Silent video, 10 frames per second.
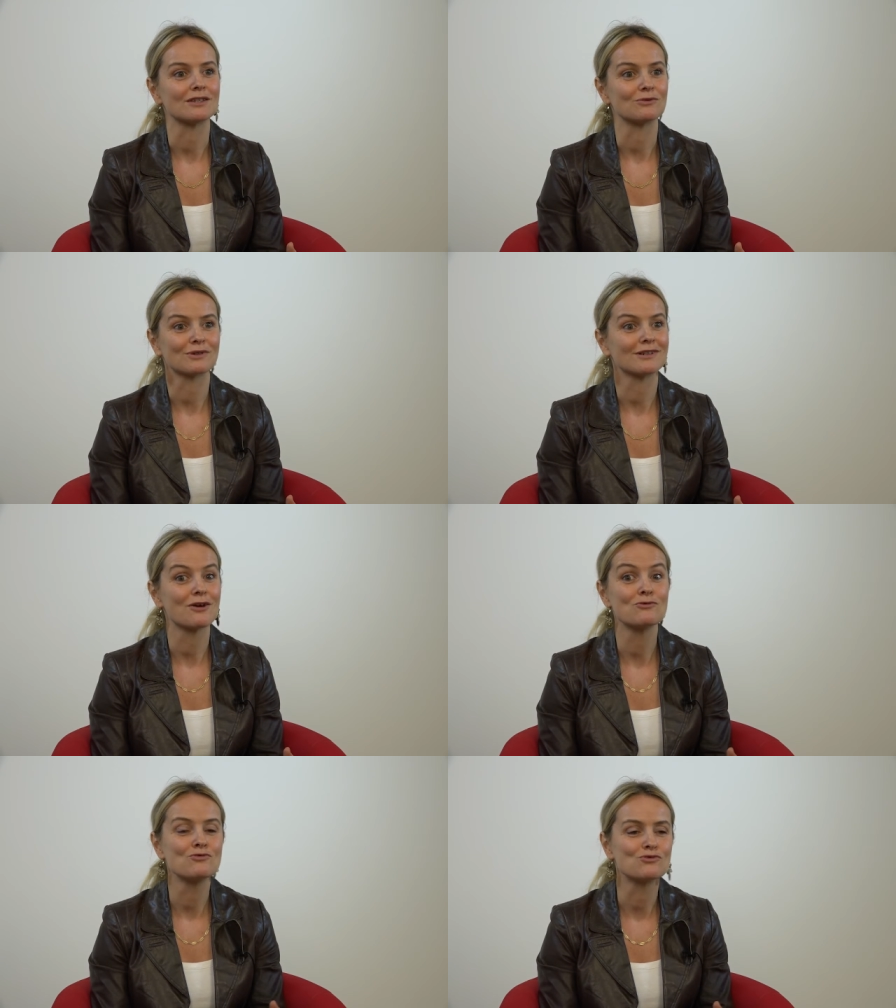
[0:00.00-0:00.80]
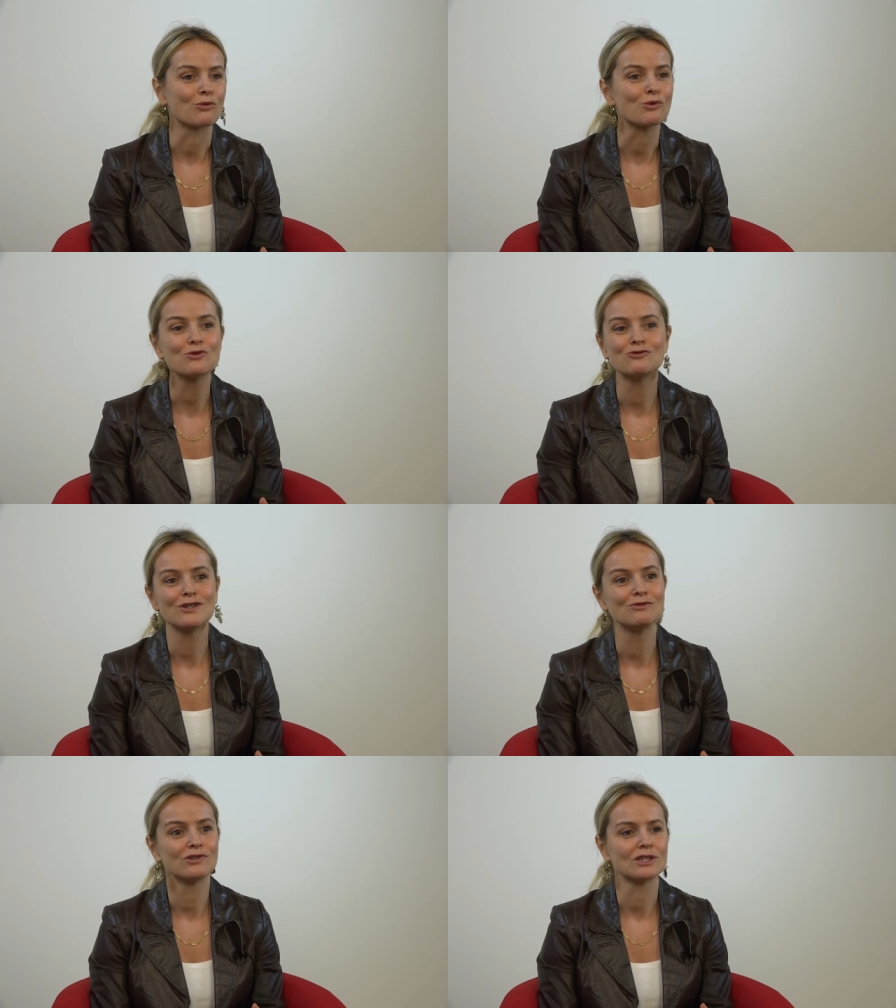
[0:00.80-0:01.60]
Donc là où dans beaucoup de
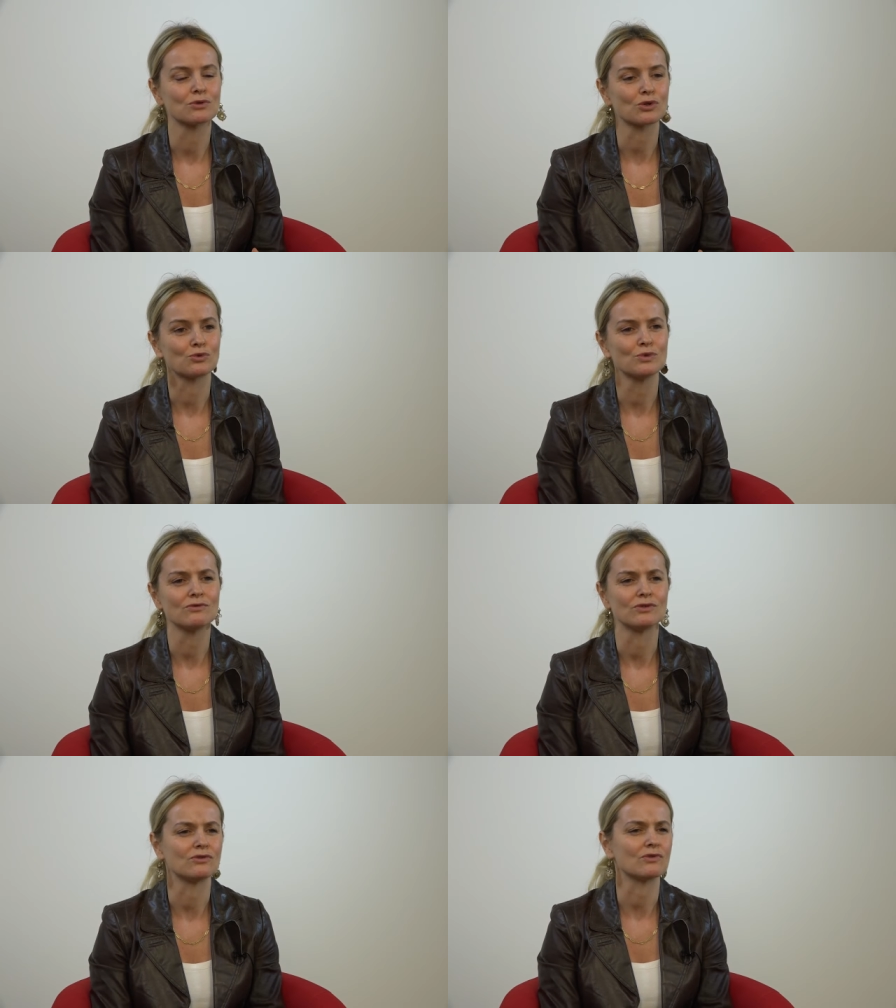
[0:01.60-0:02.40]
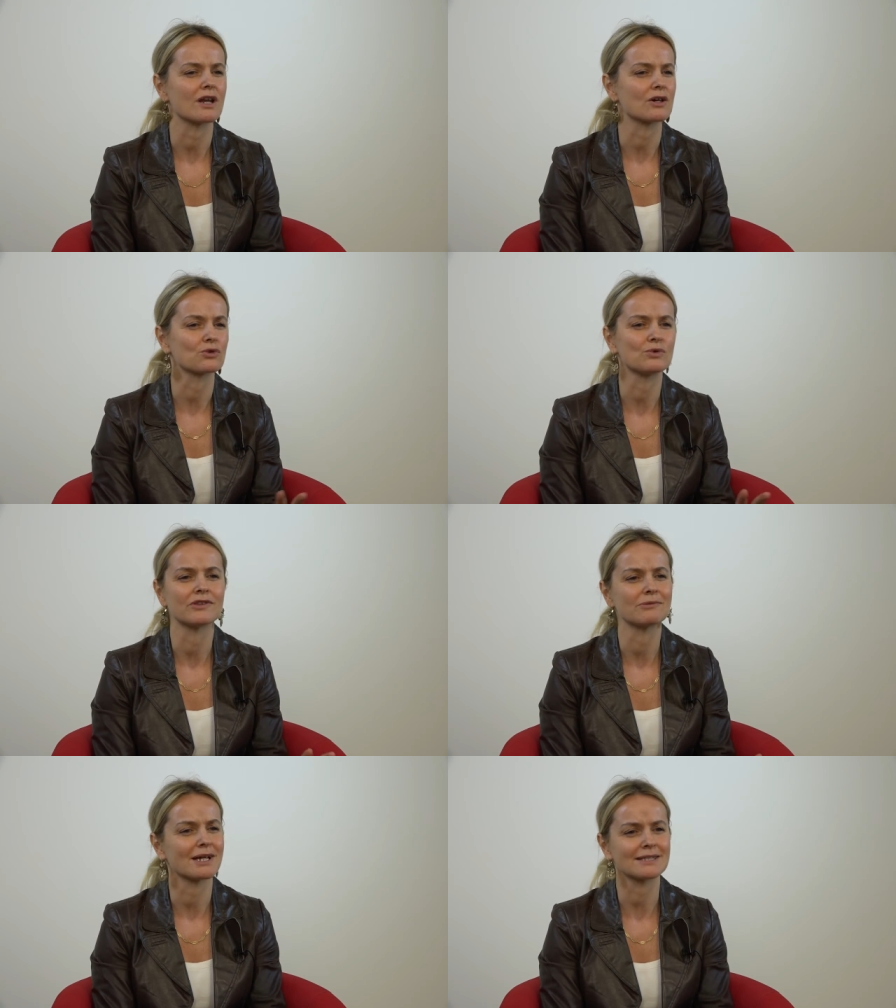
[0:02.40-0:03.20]
villes vous allez aujourd'hui, vous dites voilà, je suis une
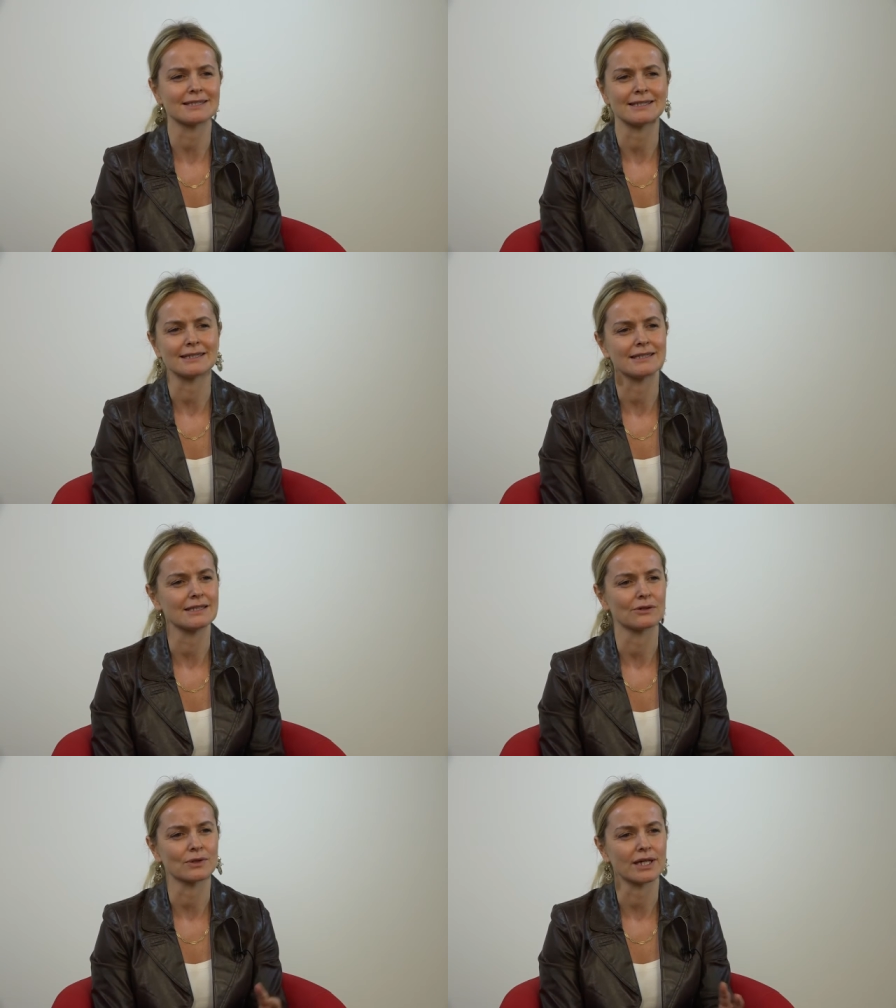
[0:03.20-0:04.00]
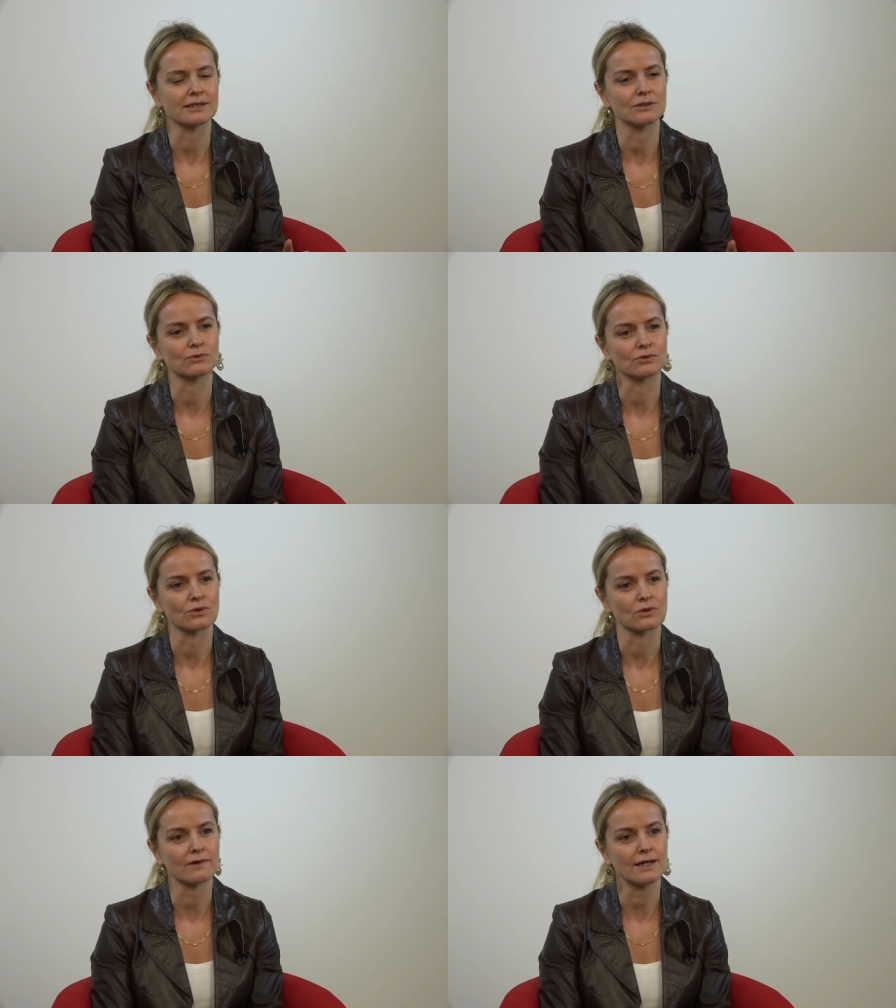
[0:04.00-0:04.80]
smart city, regardez tout ce que
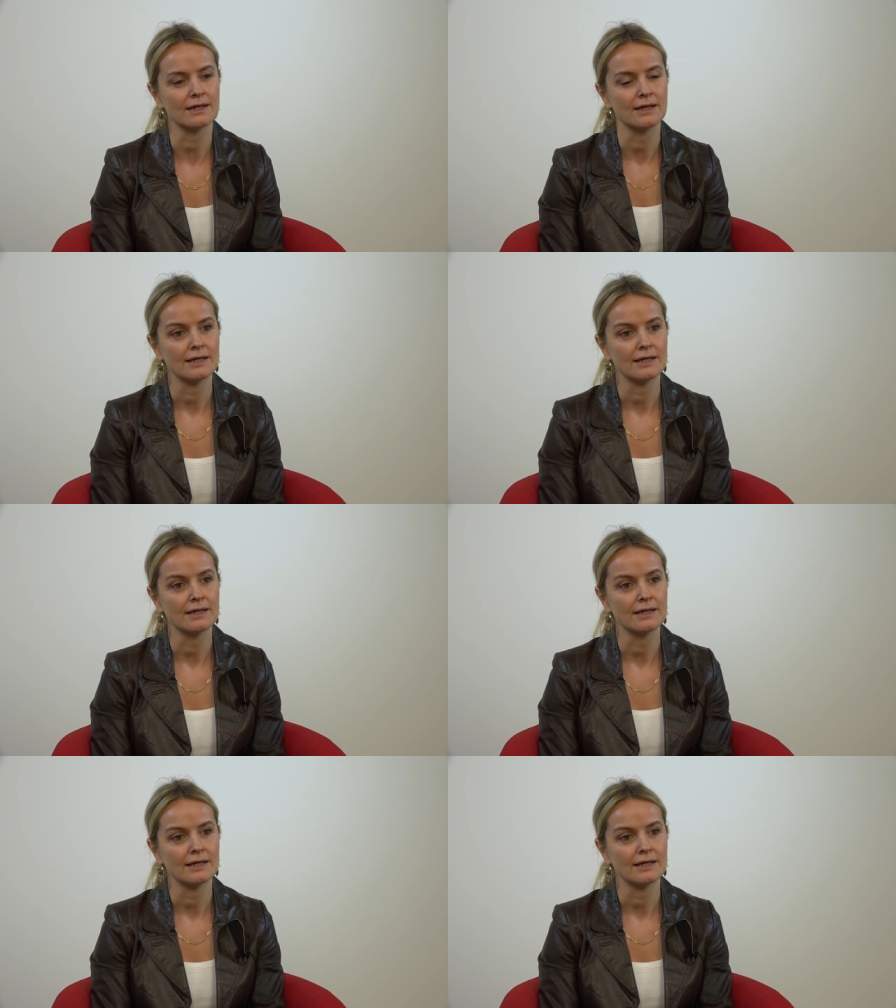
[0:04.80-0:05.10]
je fais.